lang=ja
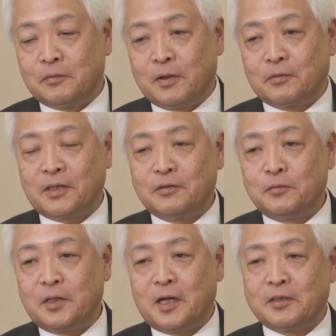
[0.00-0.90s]
しては、まあ、これは
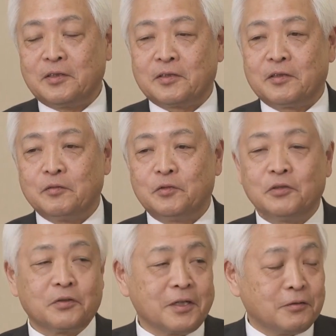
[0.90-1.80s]
有名な話ですけど、無
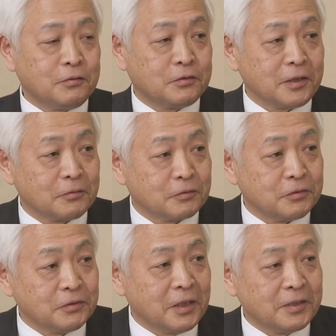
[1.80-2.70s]
条件降伏など
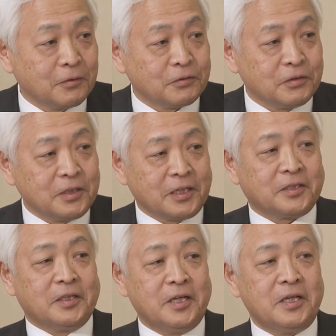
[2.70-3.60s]
という変なことを言い出
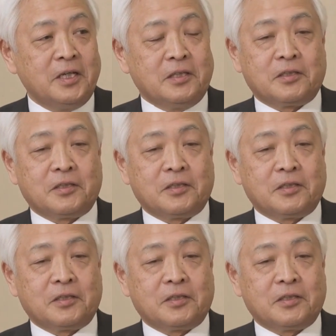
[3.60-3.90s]
してね、